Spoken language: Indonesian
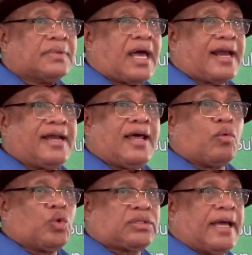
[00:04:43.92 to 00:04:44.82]
Karena
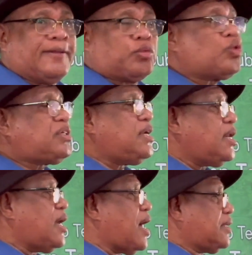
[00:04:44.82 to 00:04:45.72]
rusa itu
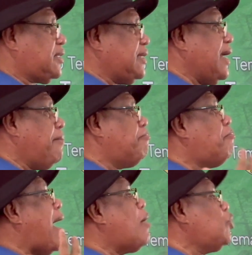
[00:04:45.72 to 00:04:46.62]
ciri khasnya
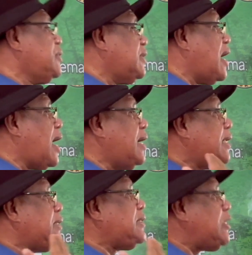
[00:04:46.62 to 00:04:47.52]
baunya
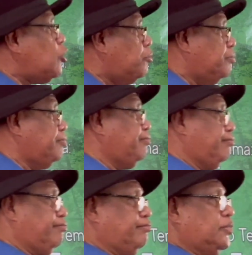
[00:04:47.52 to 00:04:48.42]
dicium
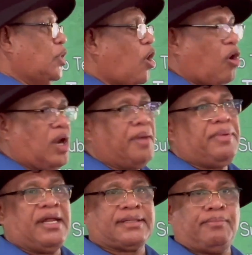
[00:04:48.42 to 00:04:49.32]
oleh
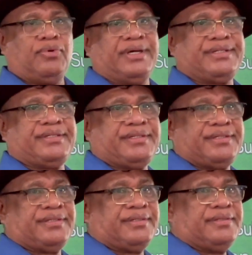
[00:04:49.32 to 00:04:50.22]
binatang buas.
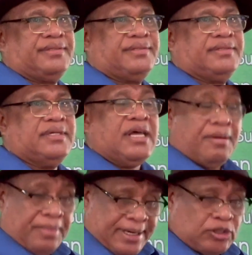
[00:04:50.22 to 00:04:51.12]

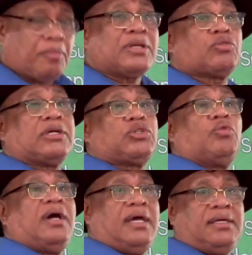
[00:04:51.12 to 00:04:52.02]
Begitu masuk ke
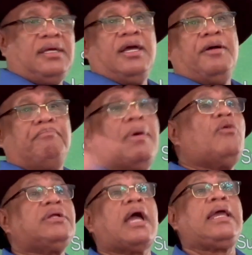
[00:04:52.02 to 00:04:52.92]
sungai,
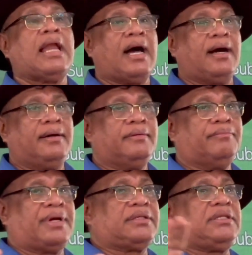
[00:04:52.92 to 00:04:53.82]
baunya hilang,
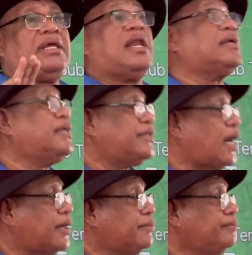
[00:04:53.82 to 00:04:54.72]
berarti hilang jejak.